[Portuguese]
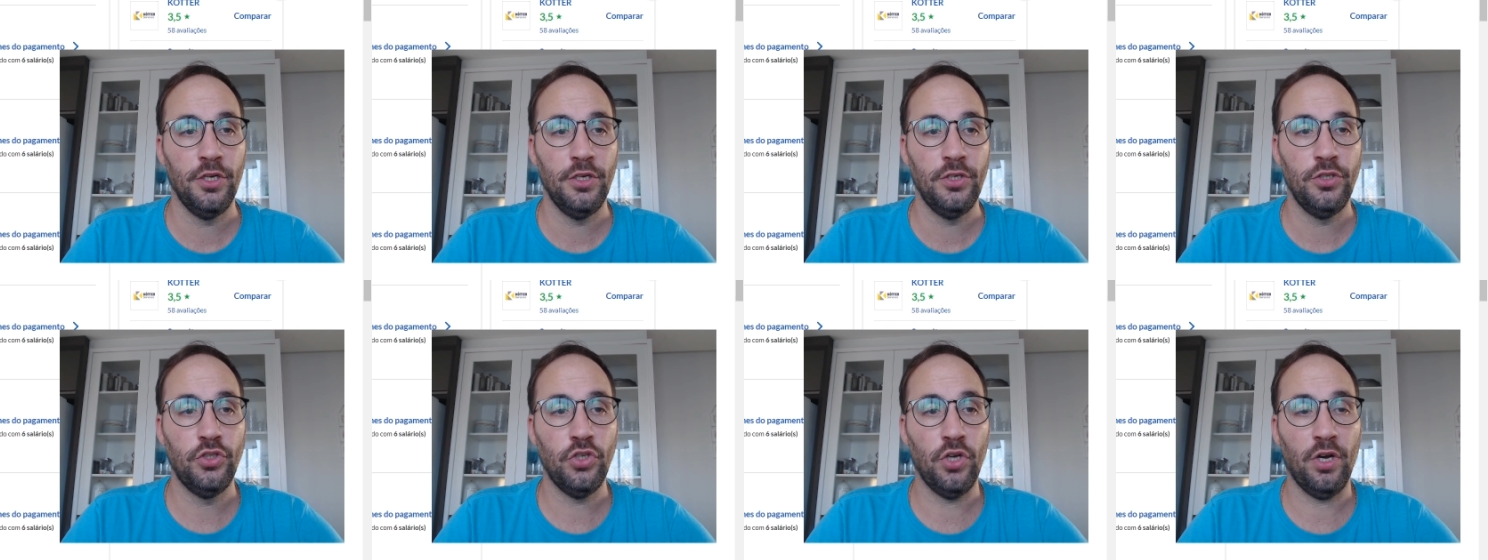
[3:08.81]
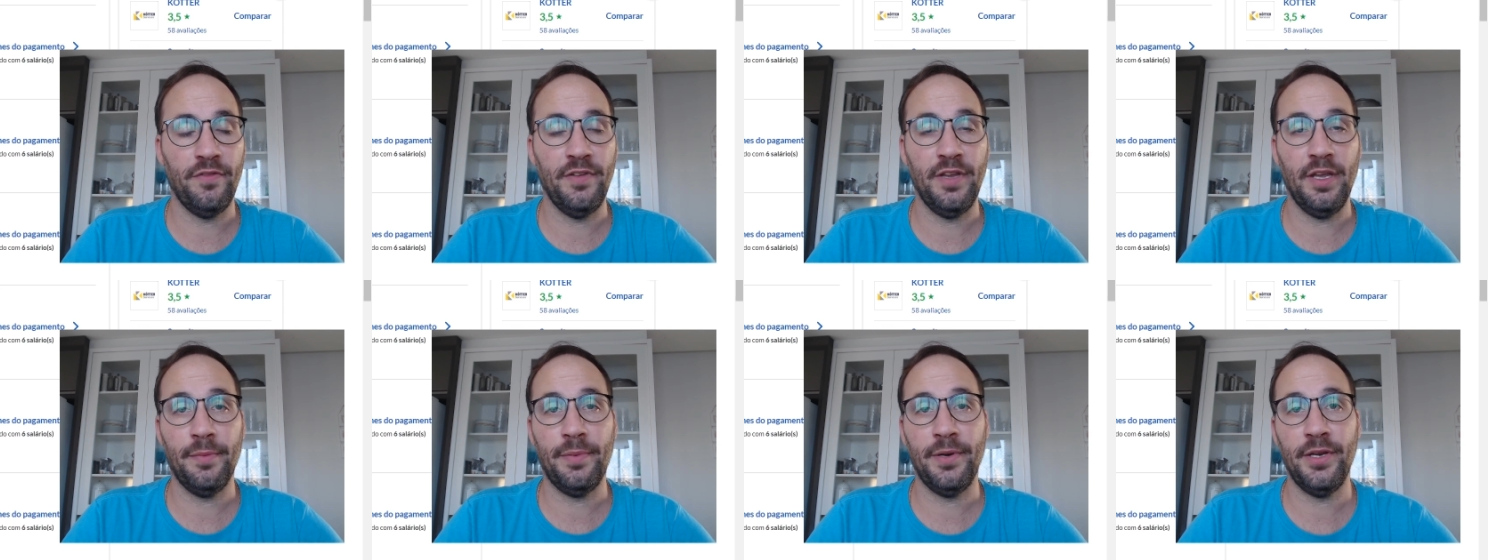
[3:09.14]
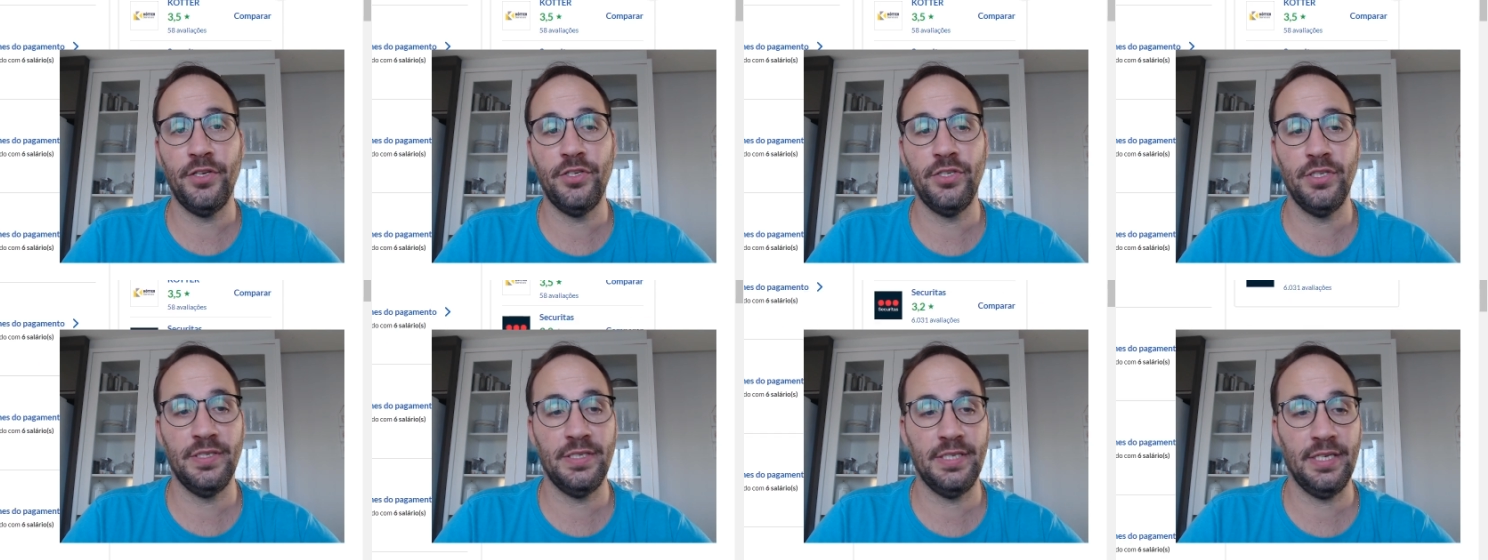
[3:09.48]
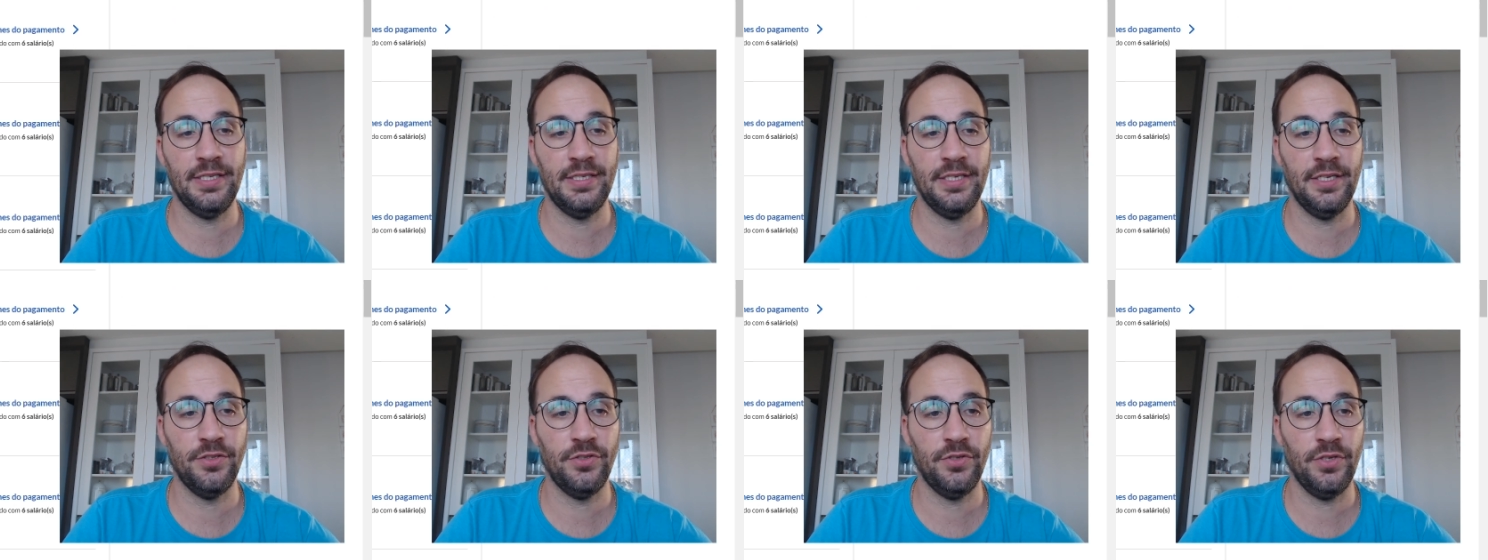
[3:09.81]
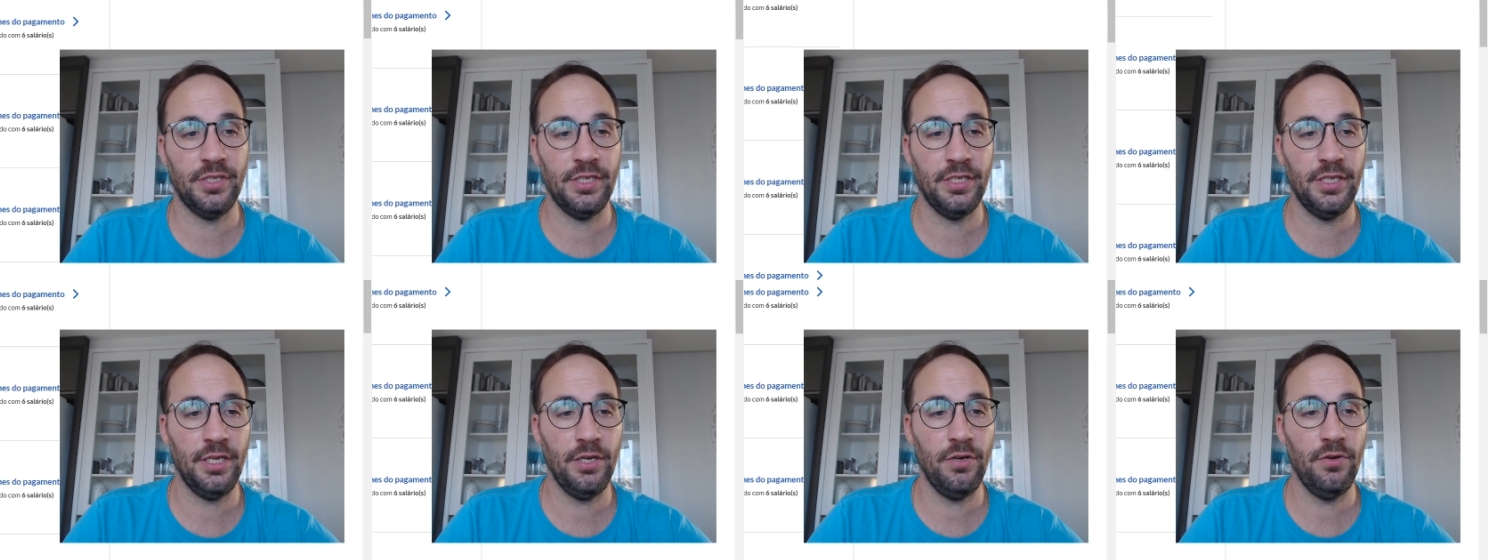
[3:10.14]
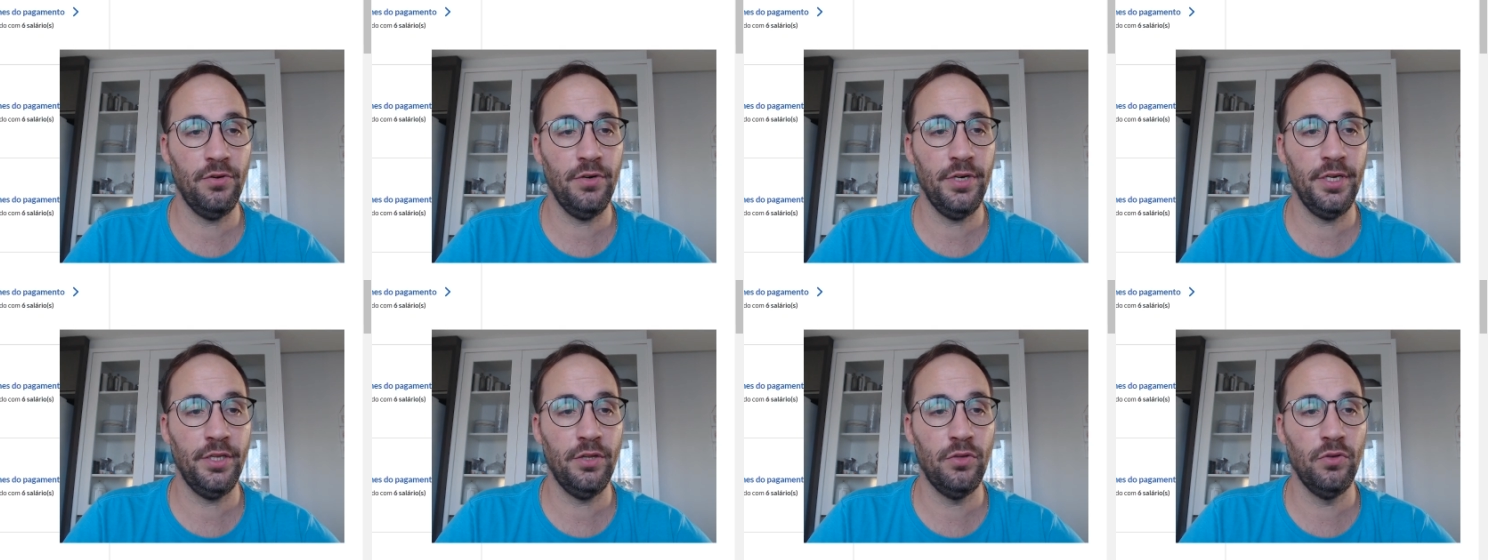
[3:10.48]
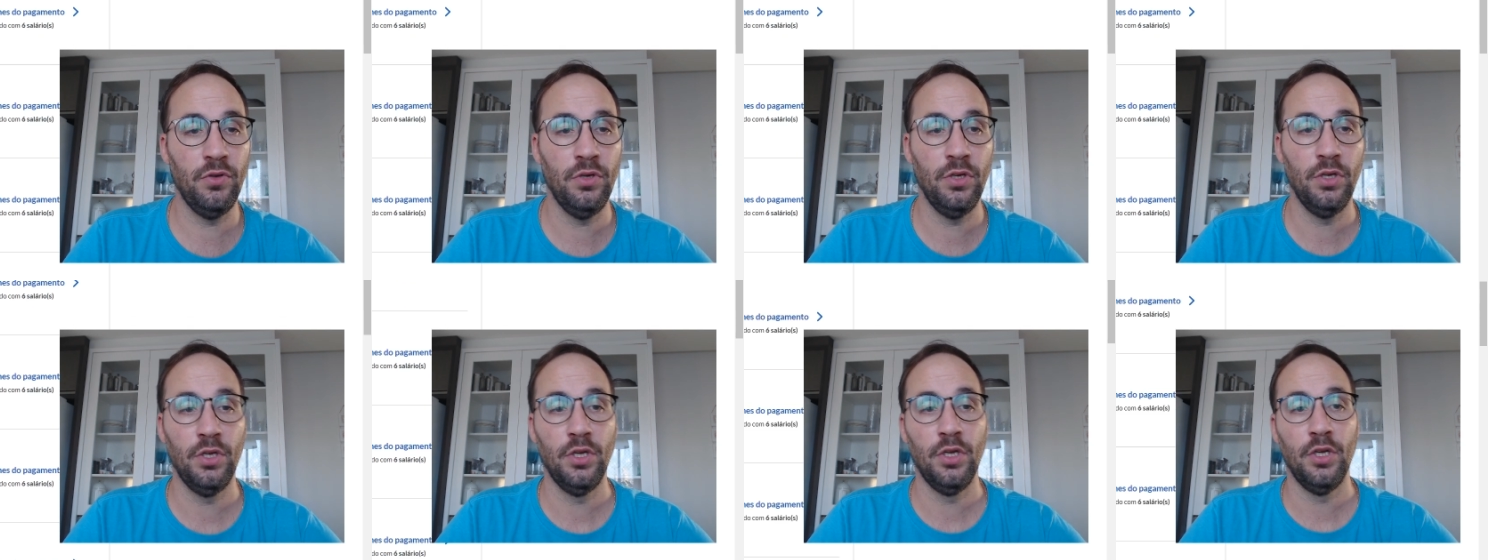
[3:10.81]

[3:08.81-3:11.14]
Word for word: Jovem aprendiz 688,